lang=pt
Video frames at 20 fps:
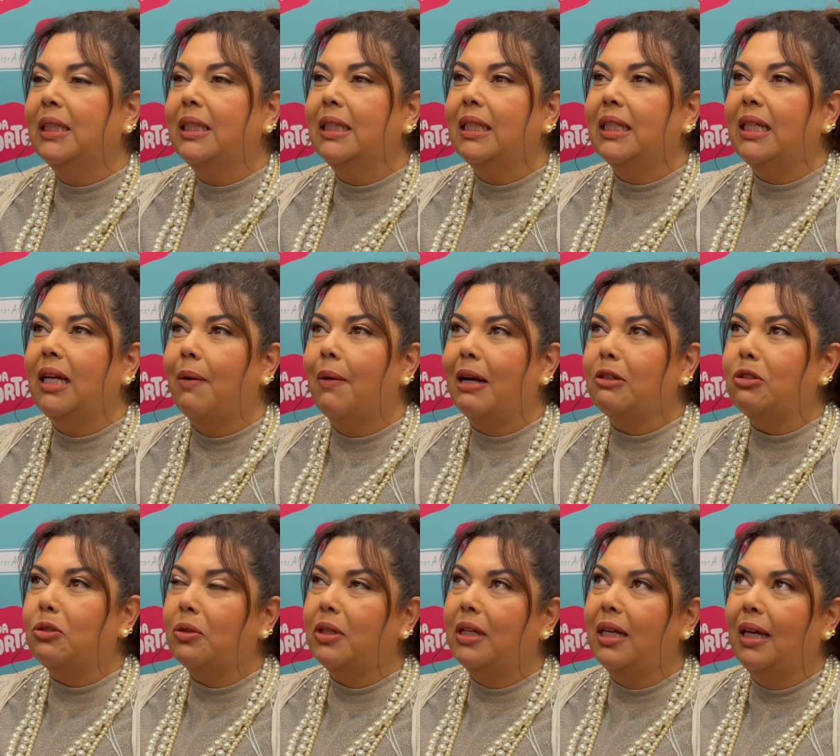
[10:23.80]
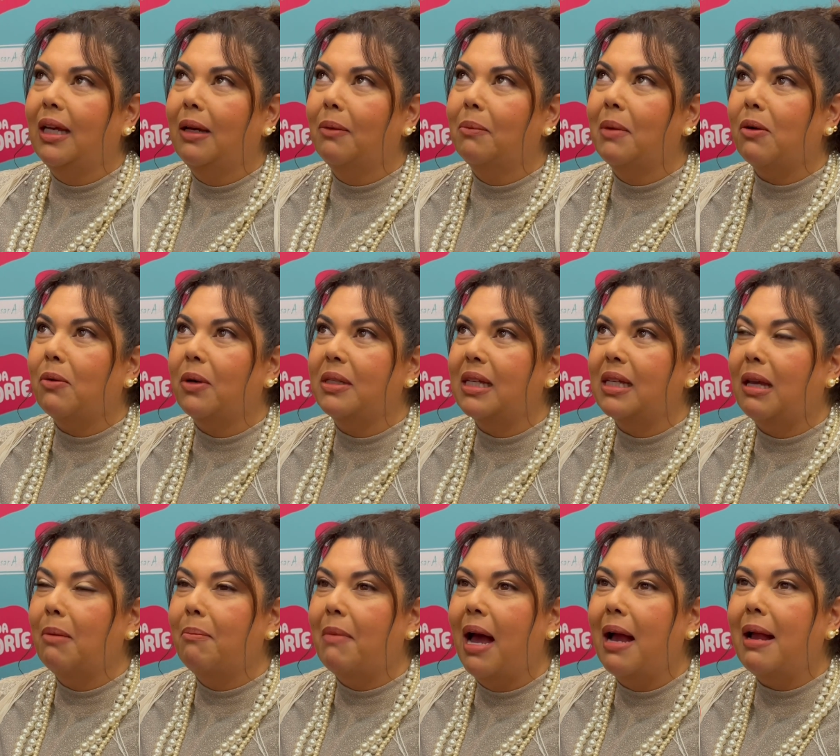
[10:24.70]
E eu acho que uma coisa
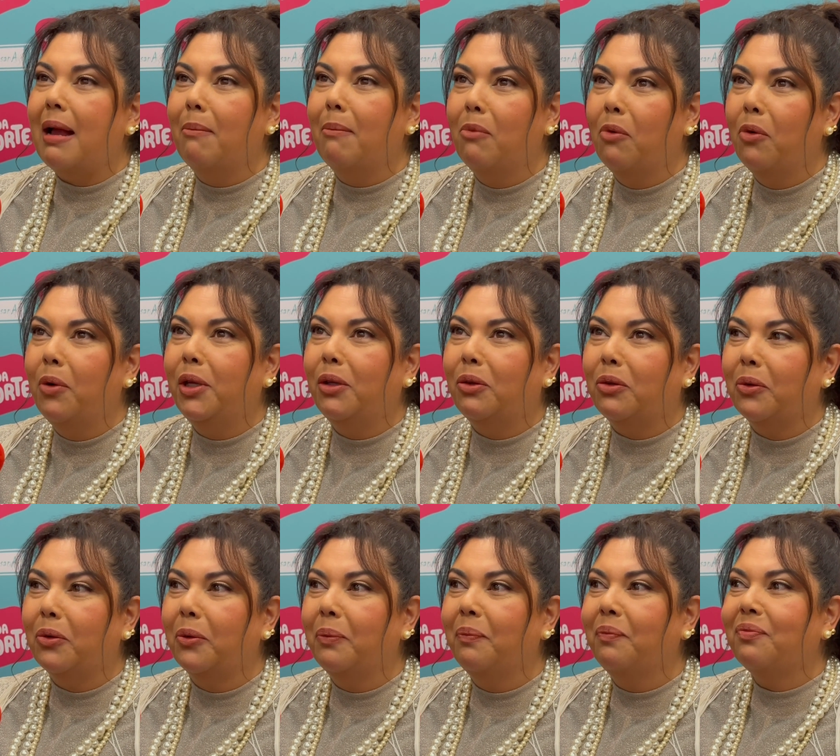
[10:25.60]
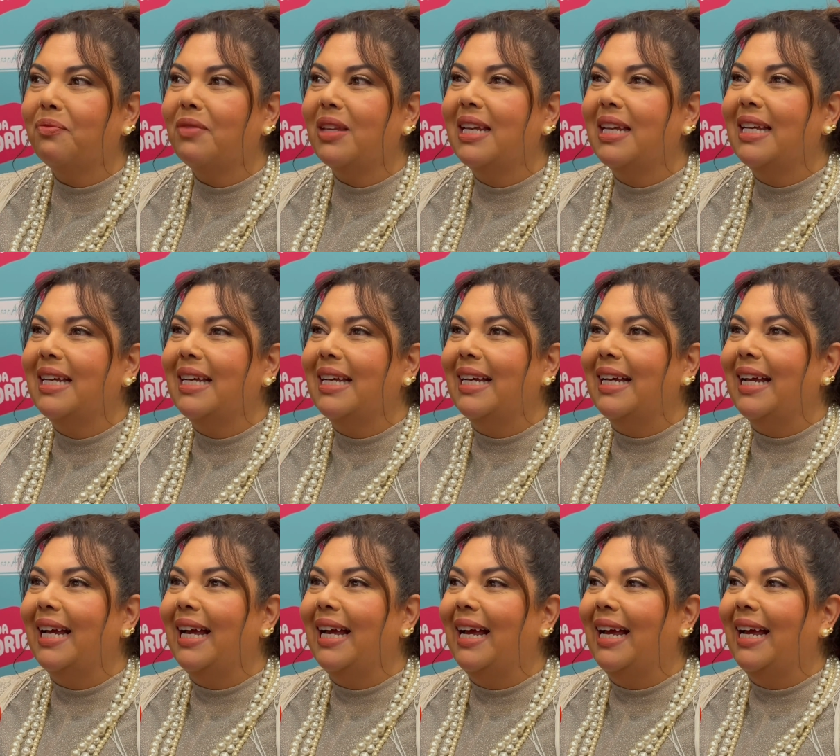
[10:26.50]
que marca muito
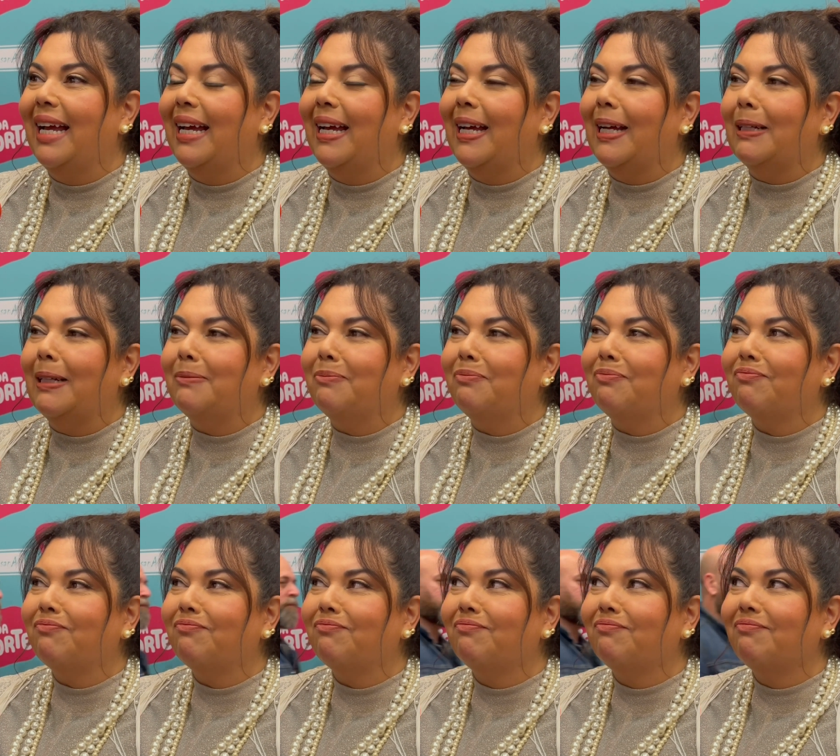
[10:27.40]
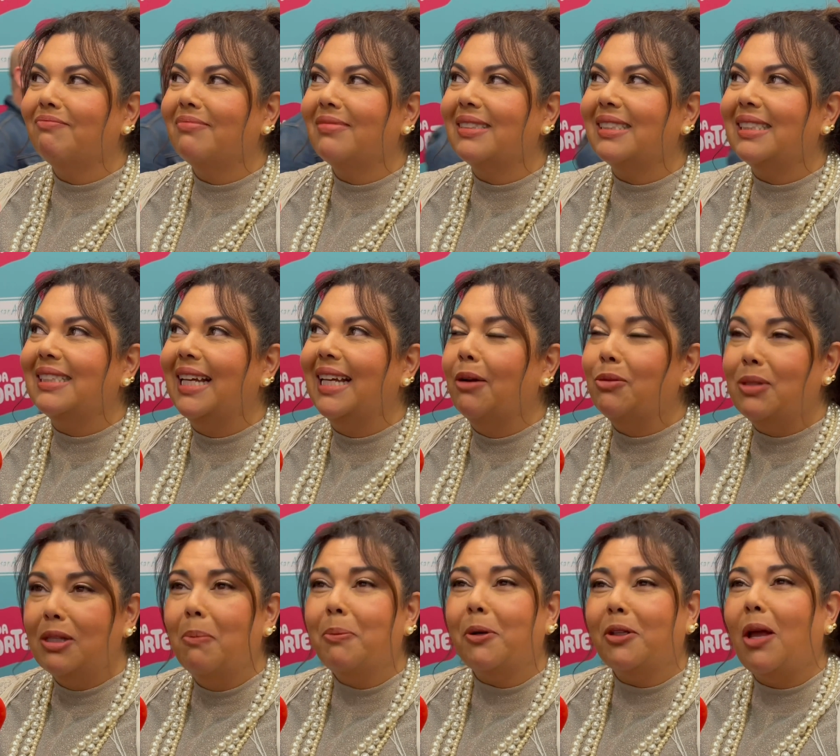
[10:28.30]
é eu
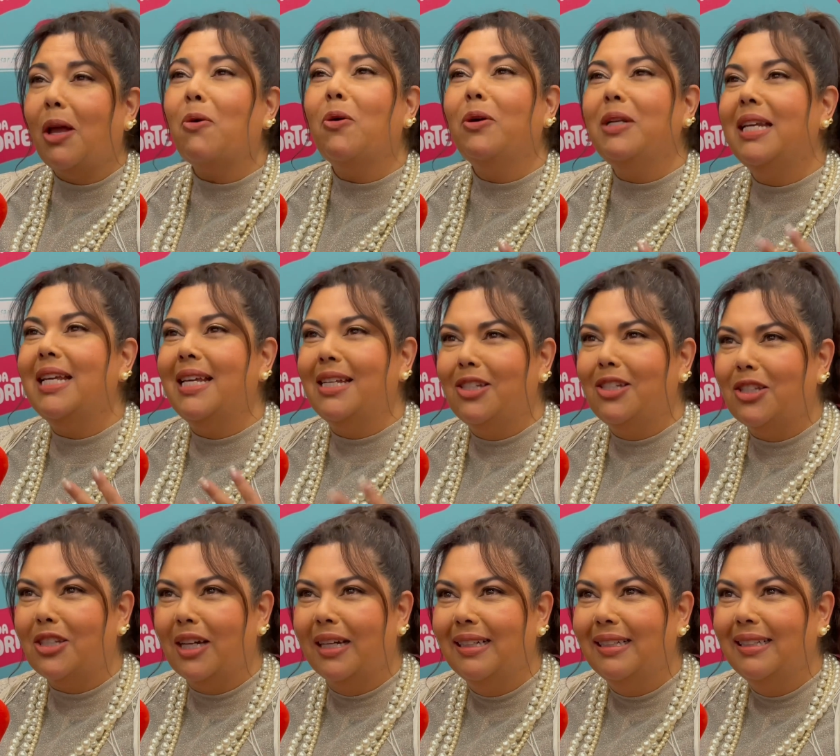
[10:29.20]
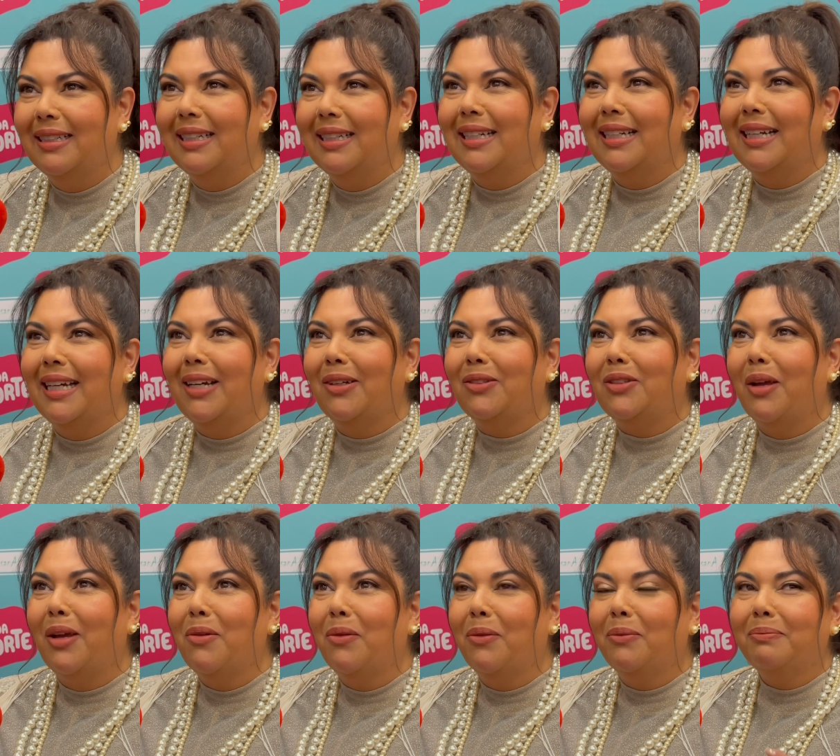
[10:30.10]
ser um protagonista. Hum. Eu
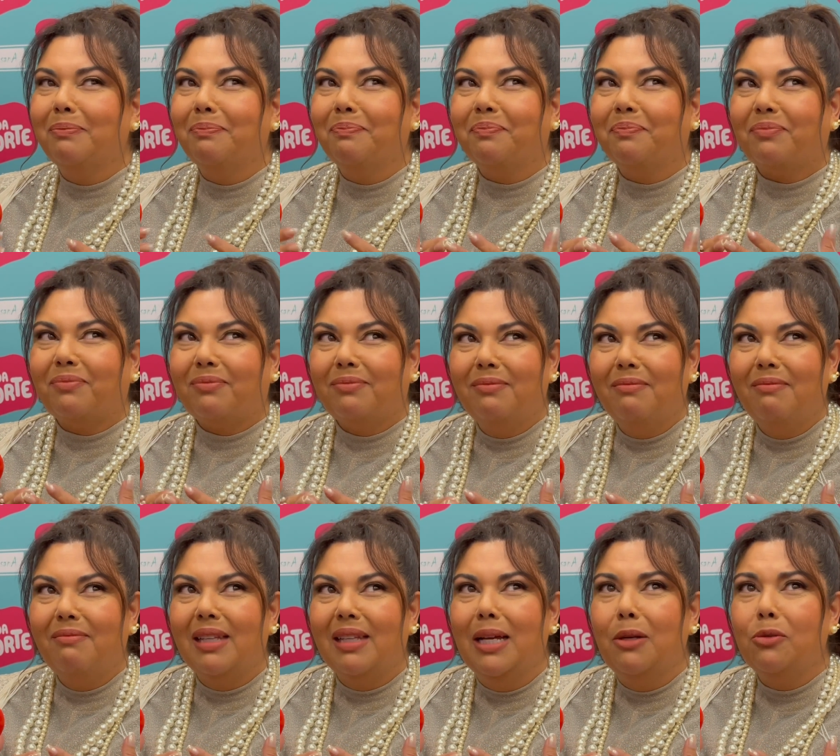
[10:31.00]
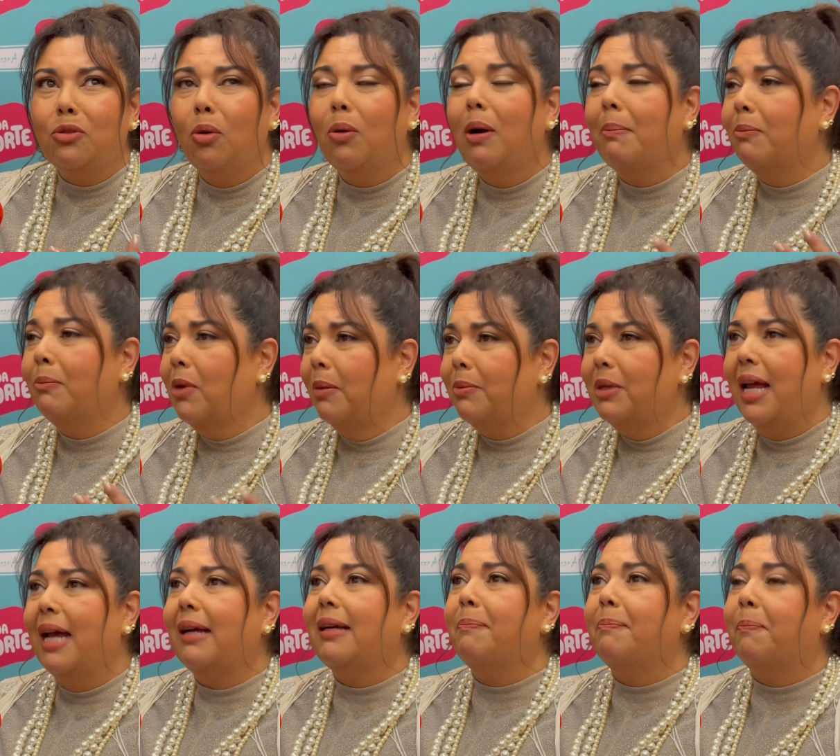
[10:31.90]
tenho um eu sou uma, uma,
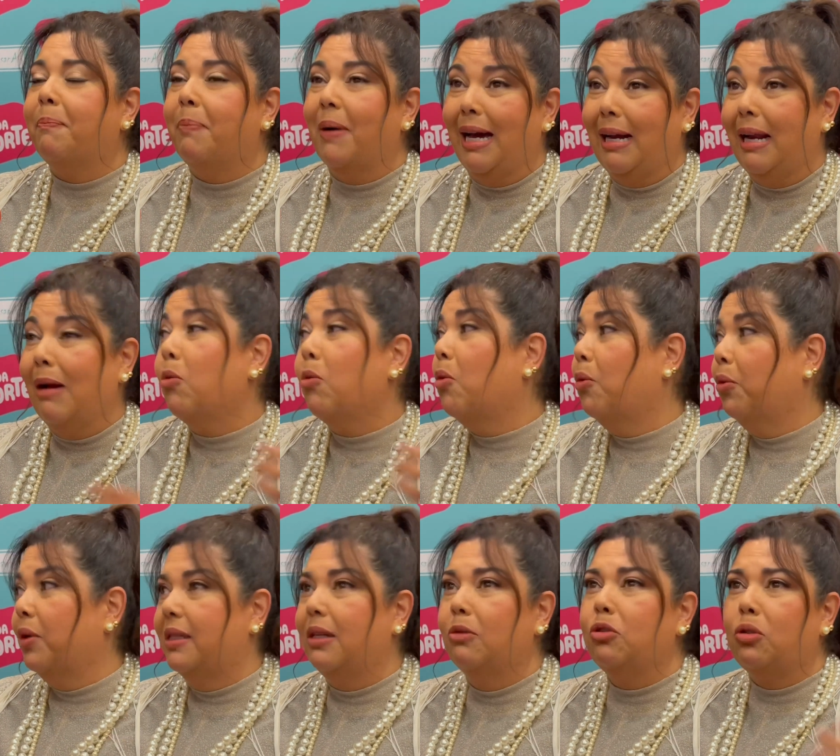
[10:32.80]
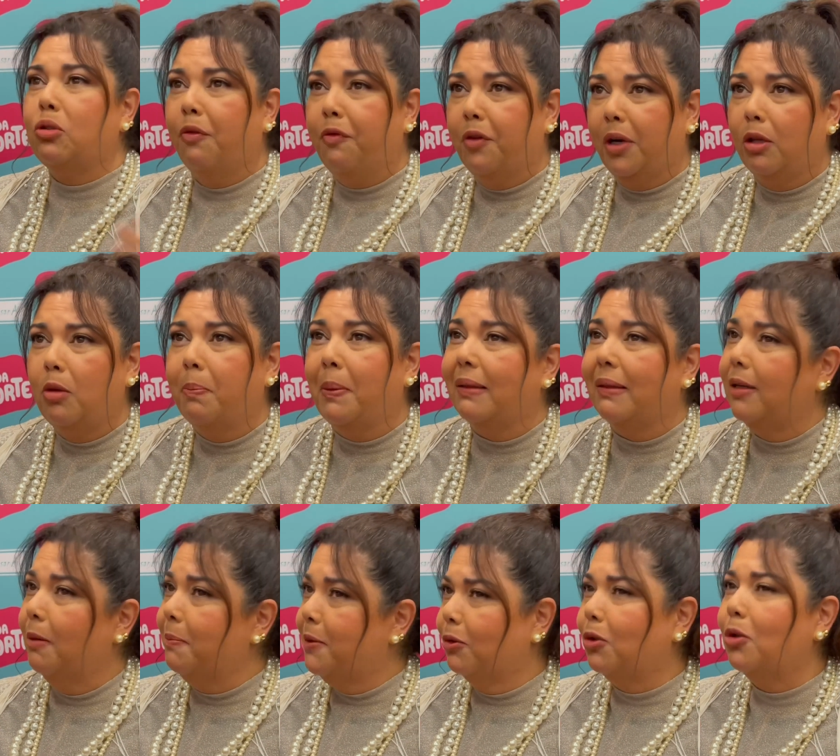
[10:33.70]
mulher que, para alguns, eu estou fora do
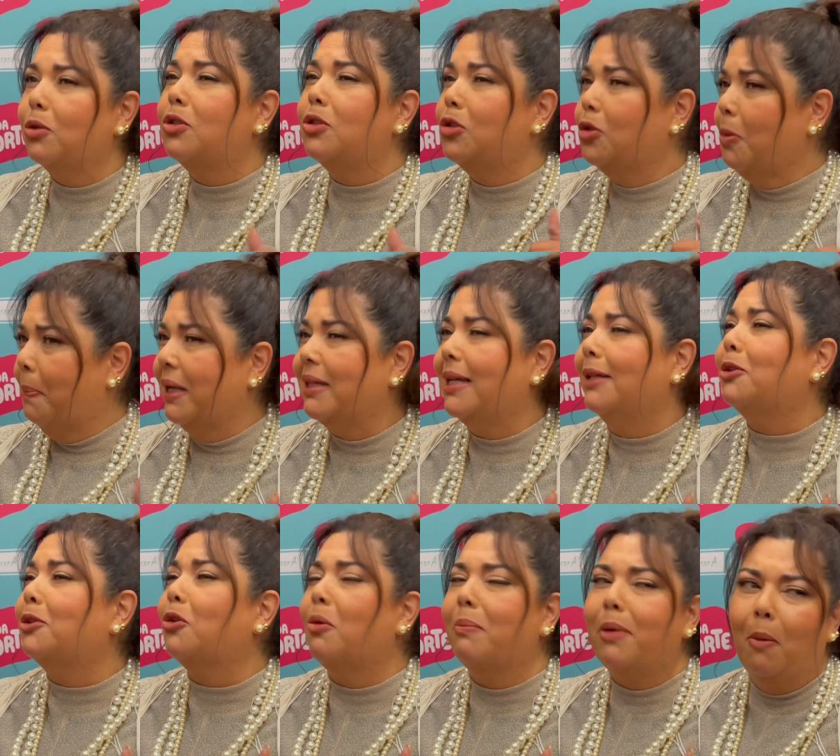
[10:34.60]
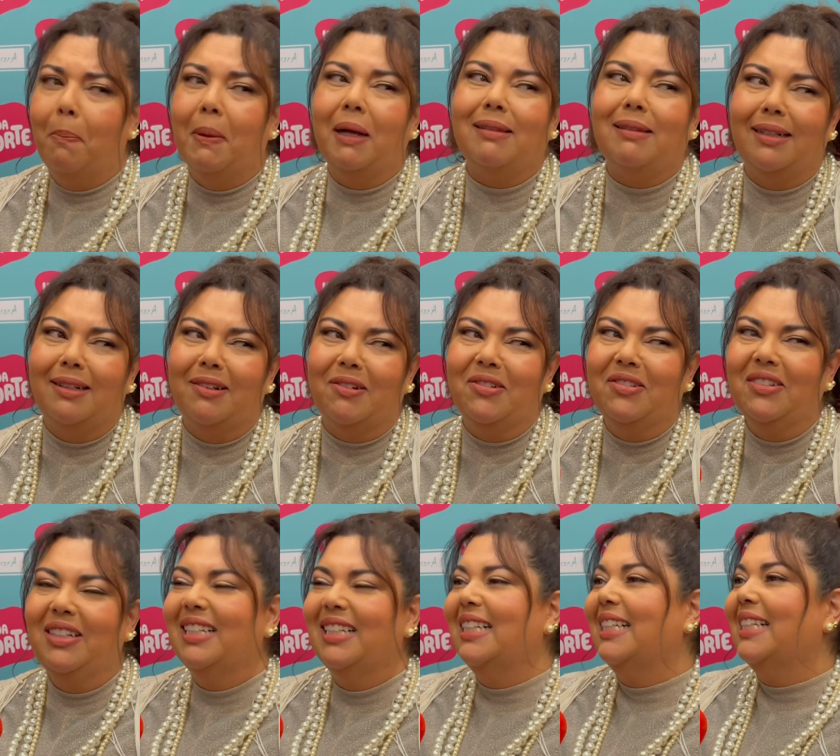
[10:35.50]
padrão, porque eu estou super dentro Jamais. do meu padrão.
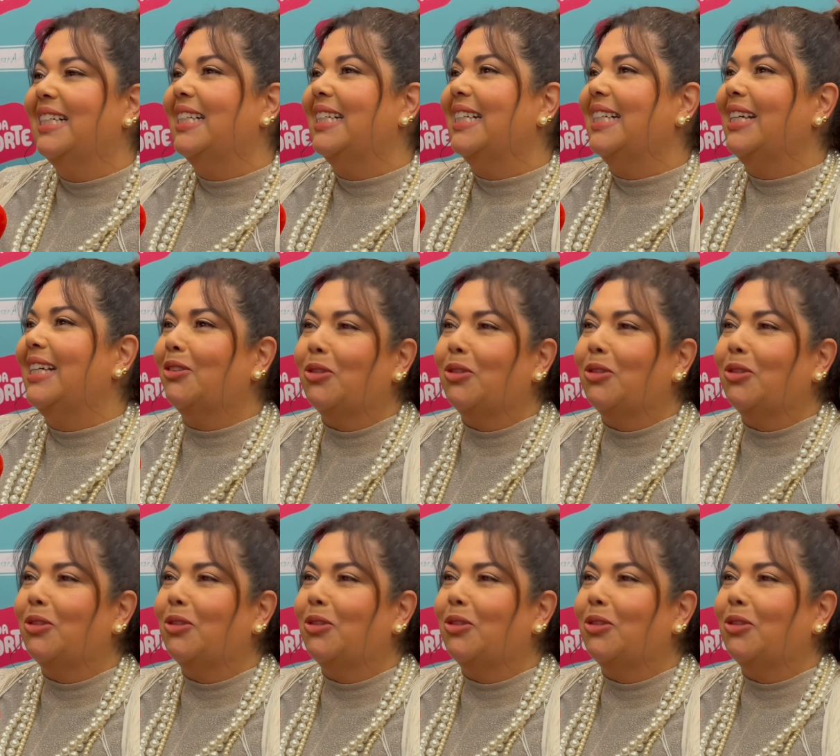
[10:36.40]
Tá maravilhosa.